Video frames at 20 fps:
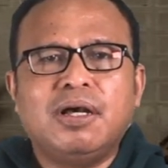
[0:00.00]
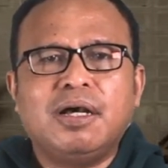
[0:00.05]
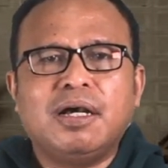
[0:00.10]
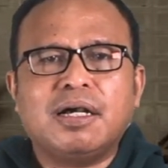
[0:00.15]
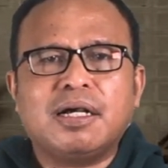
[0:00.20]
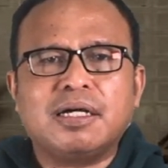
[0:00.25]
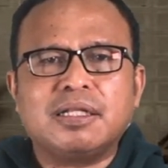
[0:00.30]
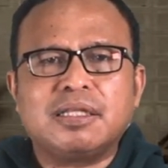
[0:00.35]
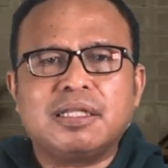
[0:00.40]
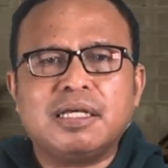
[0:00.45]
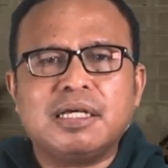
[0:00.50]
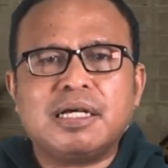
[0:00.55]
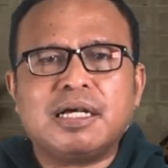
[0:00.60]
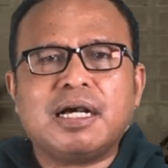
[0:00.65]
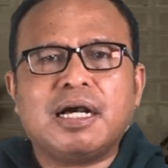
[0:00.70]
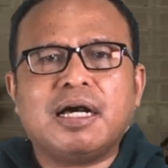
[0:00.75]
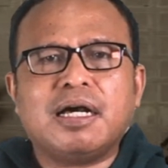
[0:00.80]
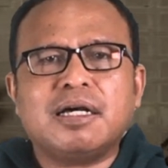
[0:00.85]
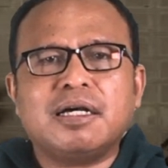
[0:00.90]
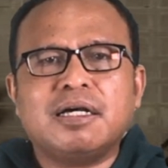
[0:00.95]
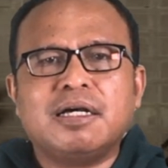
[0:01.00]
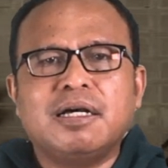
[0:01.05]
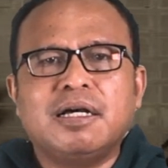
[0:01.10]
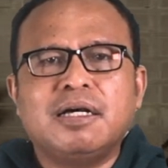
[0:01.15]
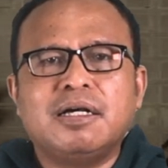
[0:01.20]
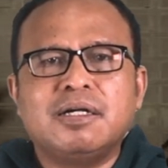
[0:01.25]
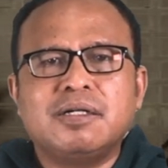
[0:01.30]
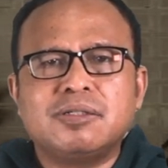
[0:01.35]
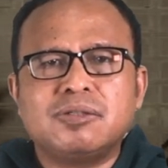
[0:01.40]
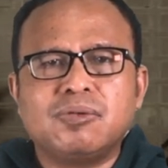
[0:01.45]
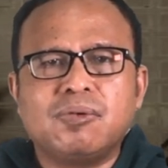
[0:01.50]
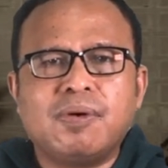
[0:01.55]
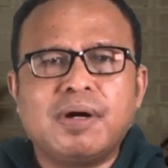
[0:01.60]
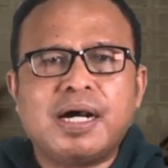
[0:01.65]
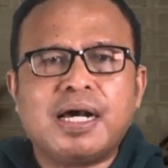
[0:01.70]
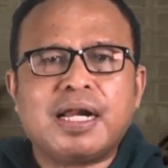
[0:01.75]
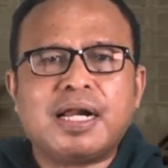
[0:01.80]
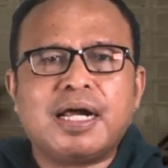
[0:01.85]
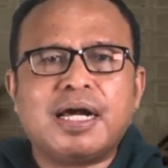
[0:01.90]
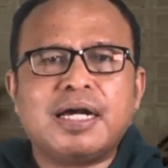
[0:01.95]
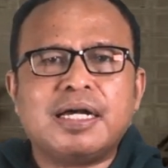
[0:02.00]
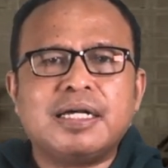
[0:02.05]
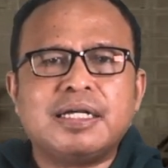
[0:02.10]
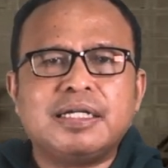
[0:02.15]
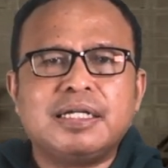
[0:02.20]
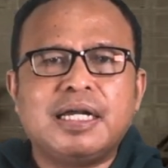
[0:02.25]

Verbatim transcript: ketika suara